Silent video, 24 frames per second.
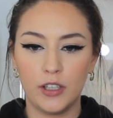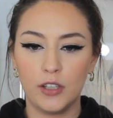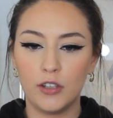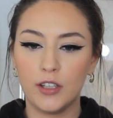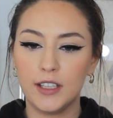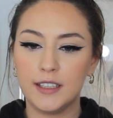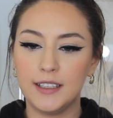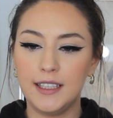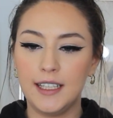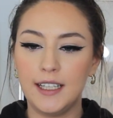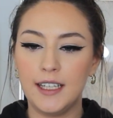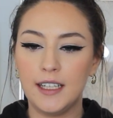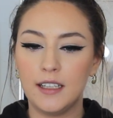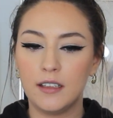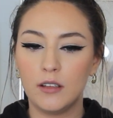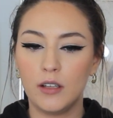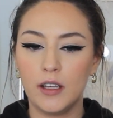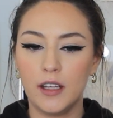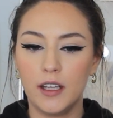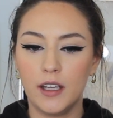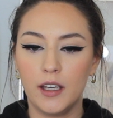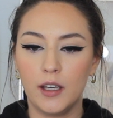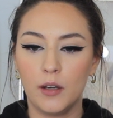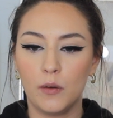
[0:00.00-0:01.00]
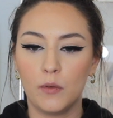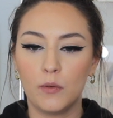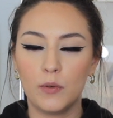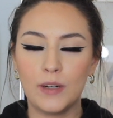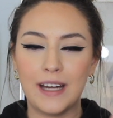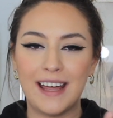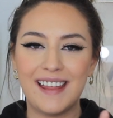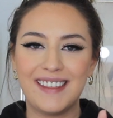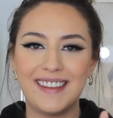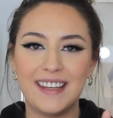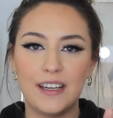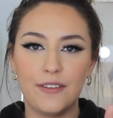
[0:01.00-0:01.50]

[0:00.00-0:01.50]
creo que tienen eh, una